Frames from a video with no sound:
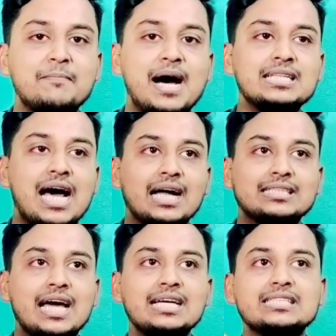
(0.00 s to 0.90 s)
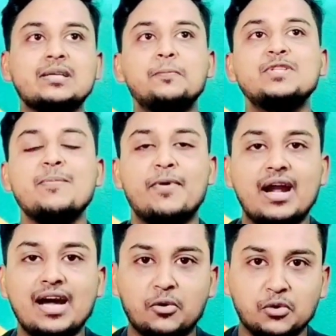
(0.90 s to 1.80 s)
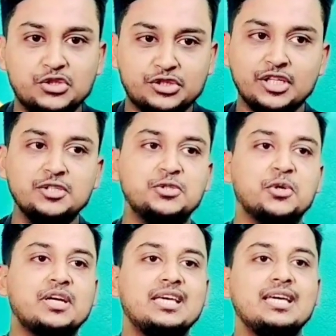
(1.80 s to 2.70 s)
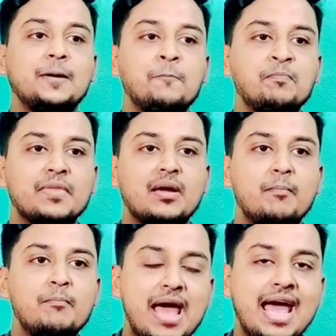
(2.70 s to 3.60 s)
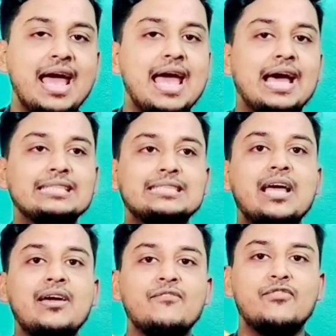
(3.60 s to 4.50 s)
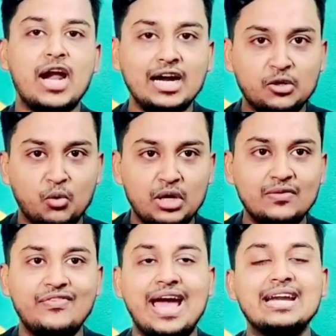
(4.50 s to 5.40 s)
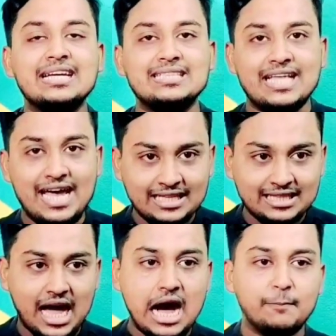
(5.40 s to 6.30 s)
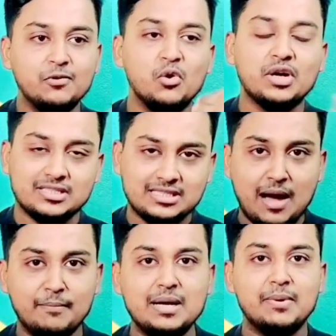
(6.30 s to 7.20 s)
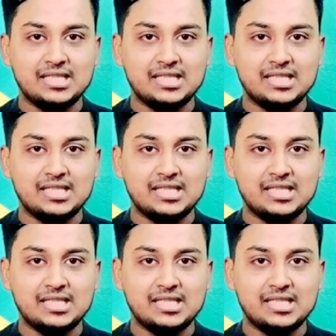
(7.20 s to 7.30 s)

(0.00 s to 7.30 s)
के बाद आता है सबसे बड़ा क्वेश्चन जो कि मैं एज ए विराट कोहली फैन के तहत आप लोगों के सामने